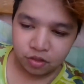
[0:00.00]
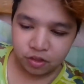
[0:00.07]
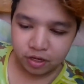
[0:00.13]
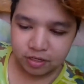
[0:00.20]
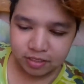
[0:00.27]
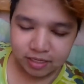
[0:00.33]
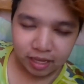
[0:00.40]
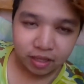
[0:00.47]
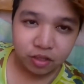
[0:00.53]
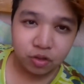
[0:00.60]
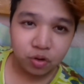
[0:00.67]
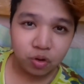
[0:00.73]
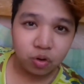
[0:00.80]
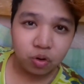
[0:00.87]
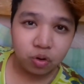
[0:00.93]
share sa
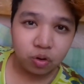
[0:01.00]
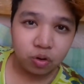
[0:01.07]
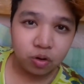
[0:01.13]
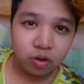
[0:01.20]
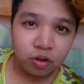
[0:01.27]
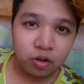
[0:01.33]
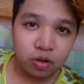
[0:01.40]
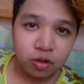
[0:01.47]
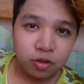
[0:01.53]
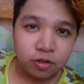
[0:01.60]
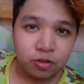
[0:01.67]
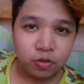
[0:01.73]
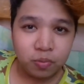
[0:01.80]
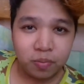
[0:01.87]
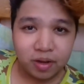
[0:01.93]
inyo
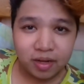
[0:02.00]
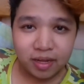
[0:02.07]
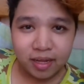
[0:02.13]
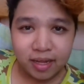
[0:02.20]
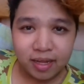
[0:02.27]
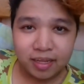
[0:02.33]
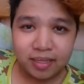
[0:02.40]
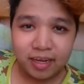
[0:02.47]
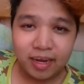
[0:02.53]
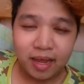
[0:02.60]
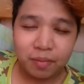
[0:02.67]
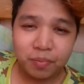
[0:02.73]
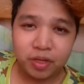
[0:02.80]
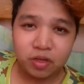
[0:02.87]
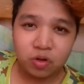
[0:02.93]
yung mga
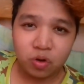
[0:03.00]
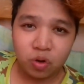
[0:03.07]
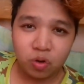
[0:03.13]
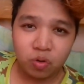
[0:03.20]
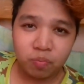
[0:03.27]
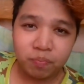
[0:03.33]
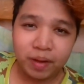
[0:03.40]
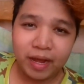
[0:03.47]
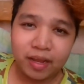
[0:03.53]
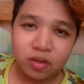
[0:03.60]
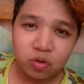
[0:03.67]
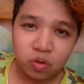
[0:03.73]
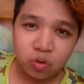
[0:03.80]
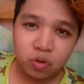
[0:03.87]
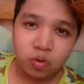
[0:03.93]
nalaman ko kung
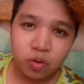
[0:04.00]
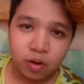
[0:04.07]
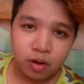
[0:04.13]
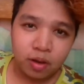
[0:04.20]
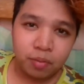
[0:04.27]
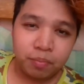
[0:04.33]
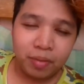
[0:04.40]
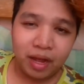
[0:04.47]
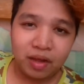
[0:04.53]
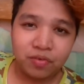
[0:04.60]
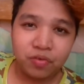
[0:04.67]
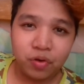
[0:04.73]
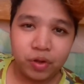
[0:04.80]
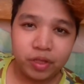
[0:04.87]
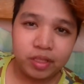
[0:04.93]
paano
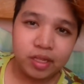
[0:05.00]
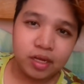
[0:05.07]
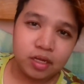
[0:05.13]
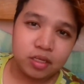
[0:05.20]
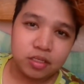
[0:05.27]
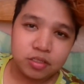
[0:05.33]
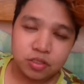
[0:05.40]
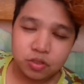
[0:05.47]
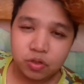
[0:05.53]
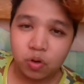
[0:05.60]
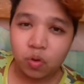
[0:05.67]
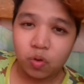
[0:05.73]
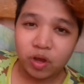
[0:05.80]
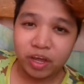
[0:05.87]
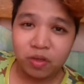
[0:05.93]
ma-avoid ang
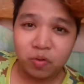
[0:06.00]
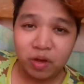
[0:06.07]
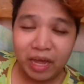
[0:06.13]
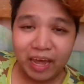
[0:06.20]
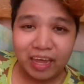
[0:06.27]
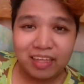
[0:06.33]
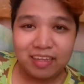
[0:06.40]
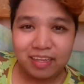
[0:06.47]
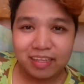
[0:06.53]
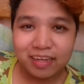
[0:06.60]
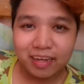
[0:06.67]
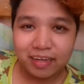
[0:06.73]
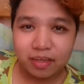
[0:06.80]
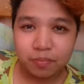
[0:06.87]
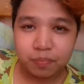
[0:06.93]
stroke ngayong
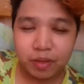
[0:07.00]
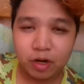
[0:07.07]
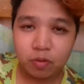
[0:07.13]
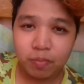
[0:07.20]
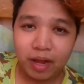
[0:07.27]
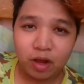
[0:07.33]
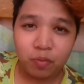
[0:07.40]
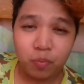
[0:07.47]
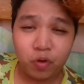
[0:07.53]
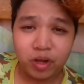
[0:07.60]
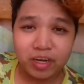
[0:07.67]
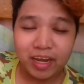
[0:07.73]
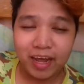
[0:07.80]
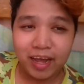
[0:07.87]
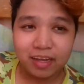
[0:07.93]
kainitan pero bago
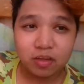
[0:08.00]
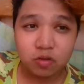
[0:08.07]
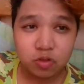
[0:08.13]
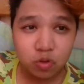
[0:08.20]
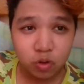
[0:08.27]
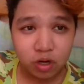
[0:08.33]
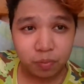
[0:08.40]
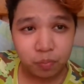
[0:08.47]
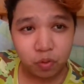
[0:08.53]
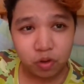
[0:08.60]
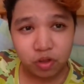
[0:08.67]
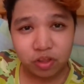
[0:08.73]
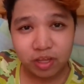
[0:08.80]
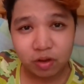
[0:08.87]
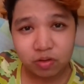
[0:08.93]
po ang lahat gusto ko lang
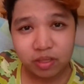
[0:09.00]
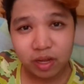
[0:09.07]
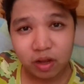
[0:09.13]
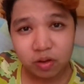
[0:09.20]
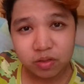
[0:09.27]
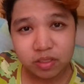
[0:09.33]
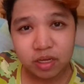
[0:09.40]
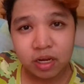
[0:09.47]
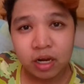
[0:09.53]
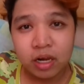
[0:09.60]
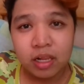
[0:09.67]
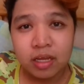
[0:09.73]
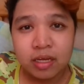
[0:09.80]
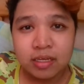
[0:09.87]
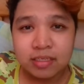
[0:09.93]
pong i-shout out
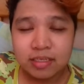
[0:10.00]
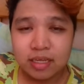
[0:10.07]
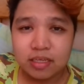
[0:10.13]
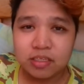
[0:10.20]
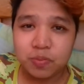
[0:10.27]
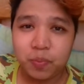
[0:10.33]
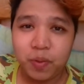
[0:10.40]
si